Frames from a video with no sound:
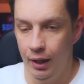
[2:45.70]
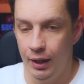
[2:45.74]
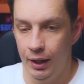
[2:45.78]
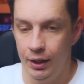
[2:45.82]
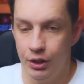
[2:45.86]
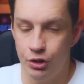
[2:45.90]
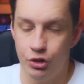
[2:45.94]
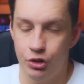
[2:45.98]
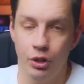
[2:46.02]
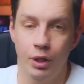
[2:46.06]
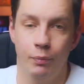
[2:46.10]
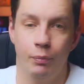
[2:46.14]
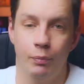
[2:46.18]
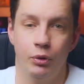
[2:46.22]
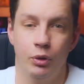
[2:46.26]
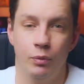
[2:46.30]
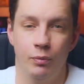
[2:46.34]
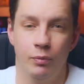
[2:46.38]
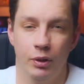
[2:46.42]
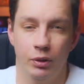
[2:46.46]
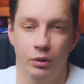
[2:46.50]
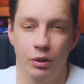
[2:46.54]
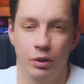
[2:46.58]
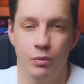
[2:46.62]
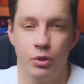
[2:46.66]
Еще я
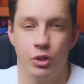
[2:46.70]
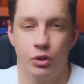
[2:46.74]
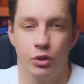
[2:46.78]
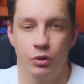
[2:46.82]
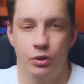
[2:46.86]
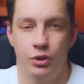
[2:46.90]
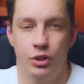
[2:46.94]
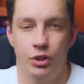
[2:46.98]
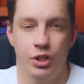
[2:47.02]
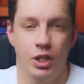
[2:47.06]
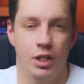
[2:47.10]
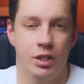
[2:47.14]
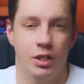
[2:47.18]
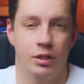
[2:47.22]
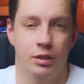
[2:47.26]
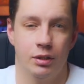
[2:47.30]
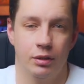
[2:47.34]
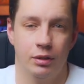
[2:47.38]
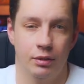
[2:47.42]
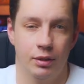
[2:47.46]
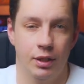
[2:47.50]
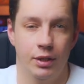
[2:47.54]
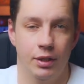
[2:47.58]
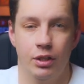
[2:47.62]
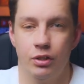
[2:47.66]
подумал о том, что сейчас э,
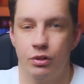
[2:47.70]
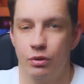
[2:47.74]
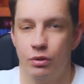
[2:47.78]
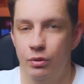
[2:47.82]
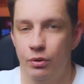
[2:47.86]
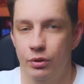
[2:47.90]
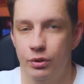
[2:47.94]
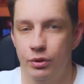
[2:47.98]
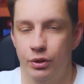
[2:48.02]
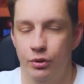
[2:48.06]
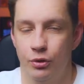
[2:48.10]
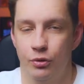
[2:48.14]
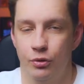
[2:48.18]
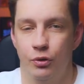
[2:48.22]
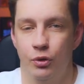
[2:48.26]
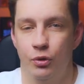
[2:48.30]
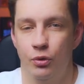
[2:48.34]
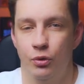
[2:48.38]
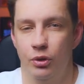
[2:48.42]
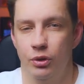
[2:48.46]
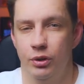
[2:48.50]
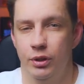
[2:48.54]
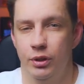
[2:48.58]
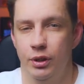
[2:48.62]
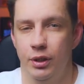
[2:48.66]
конец года, Новый
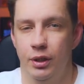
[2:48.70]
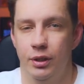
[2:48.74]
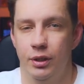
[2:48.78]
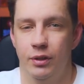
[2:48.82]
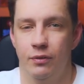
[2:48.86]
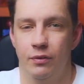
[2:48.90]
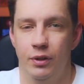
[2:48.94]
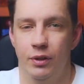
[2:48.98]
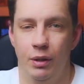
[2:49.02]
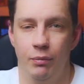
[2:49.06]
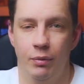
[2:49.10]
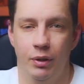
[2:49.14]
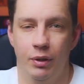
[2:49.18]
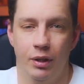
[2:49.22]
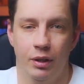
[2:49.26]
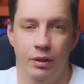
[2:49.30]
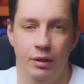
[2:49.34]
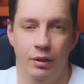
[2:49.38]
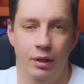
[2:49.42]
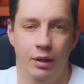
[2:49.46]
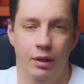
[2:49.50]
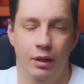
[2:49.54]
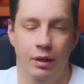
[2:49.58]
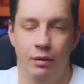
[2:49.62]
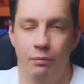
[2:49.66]
год, и это время,
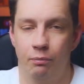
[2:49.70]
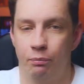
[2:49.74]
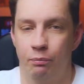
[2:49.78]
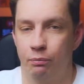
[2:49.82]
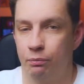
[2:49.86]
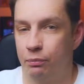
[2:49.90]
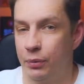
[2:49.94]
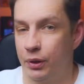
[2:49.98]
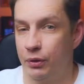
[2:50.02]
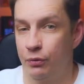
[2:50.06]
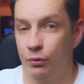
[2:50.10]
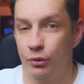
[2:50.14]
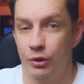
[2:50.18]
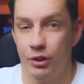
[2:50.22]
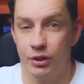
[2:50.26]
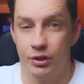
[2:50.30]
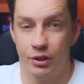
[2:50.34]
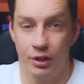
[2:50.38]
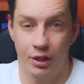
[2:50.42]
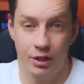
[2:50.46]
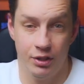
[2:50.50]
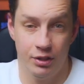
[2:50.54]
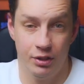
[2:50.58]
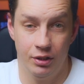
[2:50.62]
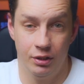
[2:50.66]
когда подводятся
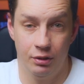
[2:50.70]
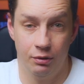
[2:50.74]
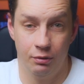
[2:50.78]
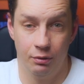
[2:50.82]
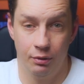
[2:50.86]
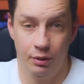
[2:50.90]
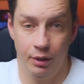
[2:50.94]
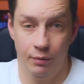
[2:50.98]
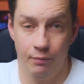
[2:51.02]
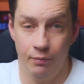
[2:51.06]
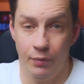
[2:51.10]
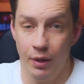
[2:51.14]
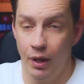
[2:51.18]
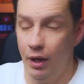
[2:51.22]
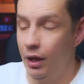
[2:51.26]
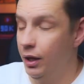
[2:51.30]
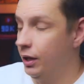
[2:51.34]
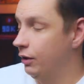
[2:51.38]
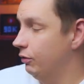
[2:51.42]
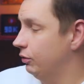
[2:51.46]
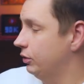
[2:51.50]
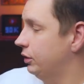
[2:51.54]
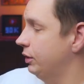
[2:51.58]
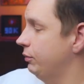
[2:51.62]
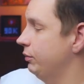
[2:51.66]
разные итоги. И
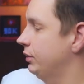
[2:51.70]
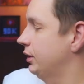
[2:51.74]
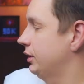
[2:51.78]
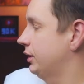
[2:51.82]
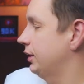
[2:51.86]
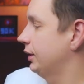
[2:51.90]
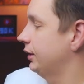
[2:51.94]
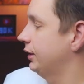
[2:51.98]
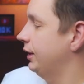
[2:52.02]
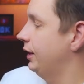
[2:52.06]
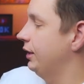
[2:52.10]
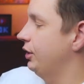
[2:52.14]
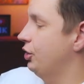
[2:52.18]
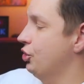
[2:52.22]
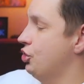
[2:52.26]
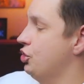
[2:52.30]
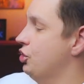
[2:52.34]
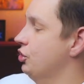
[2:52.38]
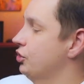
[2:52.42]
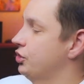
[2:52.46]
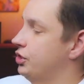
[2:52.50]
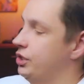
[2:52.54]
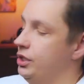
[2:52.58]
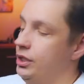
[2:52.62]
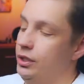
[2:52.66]
вот именно тогда я решил
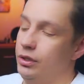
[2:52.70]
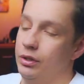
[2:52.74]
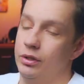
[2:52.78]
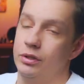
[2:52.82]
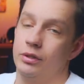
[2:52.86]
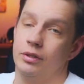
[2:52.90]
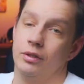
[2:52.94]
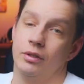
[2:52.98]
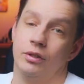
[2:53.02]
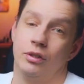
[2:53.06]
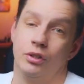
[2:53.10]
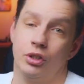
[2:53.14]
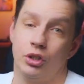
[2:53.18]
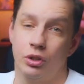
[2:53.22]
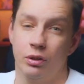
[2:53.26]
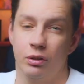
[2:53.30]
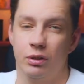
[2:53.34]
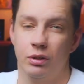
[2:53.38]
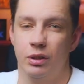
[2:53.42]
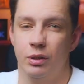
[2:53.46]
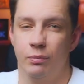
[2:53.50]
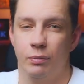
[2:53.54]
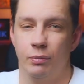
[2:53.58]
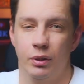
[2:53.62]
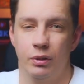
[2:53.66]
сделать что-то
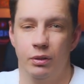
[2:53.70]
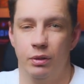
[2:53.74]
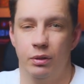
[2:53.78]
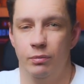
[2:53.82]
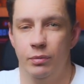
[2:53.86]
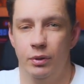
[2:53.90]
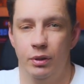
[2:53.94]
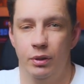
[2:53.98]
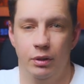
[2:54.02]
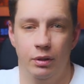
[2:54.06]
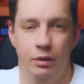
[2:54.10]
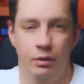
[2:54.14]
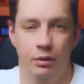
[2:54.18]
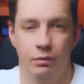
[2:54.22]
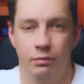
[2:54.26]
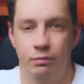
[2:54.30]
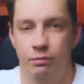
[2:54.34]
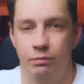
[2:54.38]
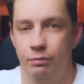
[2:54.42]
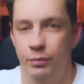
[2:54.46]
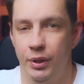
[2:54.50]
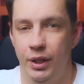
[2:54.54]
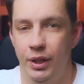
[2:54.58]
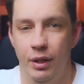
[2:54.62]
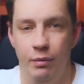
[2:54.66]
наподобие
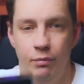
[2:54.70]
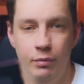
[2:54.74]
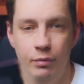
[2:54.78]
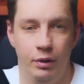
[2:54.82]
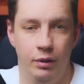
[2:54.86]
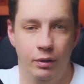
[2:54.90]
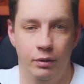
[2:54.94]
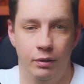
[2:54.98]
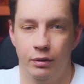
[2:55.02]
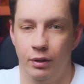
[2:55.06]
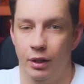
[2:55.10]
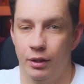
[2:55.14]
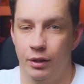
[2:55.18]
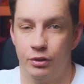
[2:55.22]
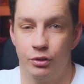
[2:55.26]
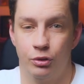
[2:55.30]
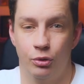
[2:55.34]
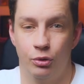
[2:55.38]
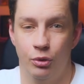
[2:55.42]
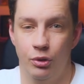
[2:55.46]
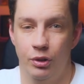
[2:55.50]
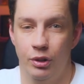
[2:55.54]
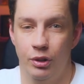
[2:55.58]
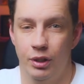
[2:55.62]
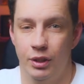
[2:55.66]
премии от
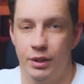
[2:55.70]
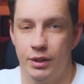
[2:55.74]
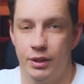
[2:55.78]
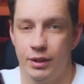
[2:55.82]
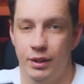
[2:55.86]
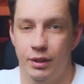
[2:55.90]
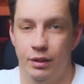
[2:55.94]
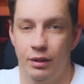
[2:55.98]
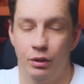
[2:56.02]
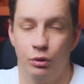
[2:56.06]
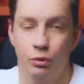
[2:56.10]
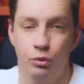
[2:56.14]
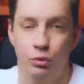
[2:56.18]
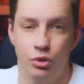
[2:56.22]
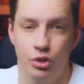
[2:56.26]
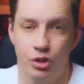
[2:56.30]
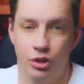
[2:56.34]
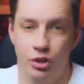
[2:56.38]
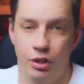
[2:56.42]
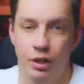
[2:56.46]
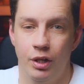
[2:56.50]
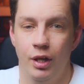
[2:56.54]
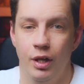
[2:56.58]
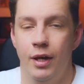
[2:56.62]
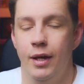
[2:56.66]
Сойера за
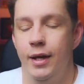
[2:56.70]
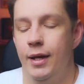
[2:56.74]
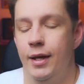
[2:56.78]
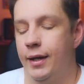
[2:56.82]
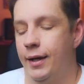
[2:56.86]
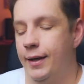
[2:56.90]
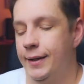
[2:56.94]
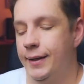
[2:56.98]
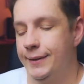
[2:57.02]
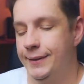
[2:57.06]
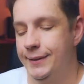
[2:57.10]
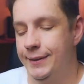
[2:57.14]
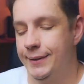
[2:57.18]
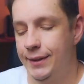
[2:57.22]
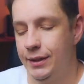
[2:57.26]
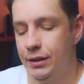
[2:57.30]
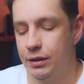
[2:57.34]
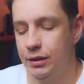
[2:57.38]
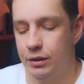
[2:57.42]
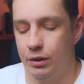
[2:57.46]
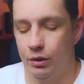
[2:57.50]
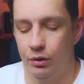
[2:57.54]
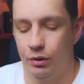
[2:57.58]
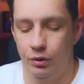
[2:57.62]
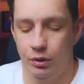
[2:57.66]
лучший
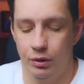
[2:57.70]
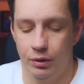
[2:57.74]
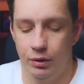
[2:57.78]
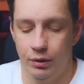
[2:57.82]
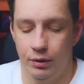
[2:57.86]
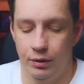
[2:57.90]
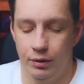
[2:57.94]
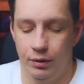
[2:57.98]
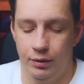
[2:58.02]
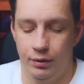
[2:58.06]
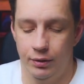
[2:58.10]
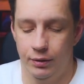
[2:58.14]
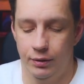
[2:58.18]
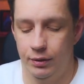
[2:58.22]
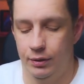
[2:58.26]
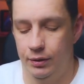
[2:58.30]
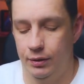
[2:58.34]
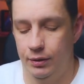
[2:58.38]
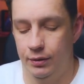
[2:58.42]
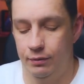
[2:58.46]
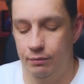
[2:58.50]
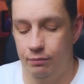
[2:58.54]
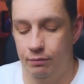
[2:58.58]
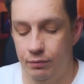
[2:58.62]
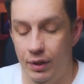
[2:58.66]
контент,
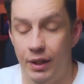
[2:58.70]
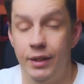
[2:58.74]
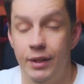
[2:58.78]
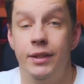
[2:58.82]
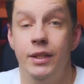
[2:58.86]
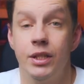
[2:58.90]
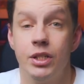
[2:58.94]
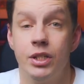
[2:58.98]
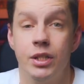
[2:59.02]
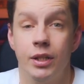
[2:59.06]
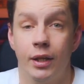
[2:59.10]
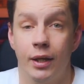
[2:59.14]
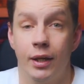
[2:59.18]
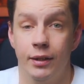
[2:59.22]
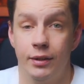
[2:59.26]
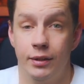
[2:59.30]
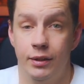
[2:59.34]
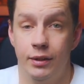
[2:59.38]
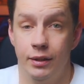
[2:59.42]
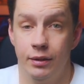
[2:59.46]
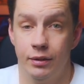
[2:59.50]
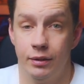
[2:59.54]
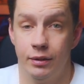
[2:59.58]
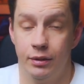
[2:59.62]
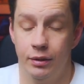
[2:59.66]
а, айтишный
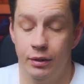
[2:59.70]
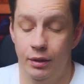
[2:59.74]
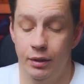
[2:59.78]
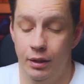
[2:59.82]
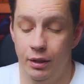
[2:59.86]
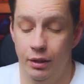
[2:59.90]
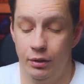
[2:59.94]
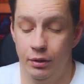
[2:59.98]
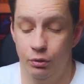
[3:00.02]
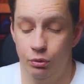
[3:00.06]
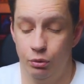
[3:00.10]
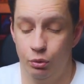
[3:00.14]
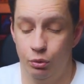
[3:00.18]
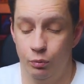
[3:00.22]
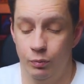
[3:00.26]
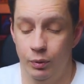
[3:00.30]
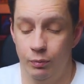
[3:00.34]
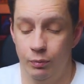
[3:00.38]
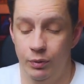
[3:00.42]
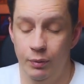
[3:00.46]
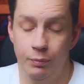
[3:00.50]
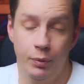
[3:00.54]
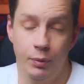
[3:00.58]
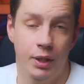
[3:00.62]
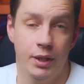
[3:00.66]
контент на YouTube.
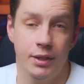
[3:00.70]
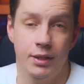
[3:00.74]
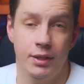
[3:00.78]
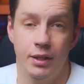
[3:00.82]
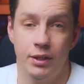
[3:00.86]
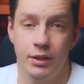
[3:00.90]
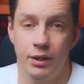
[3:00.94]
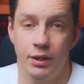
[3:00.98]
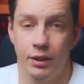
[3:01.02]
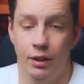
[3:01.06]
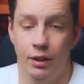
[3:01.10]
Мне показалась это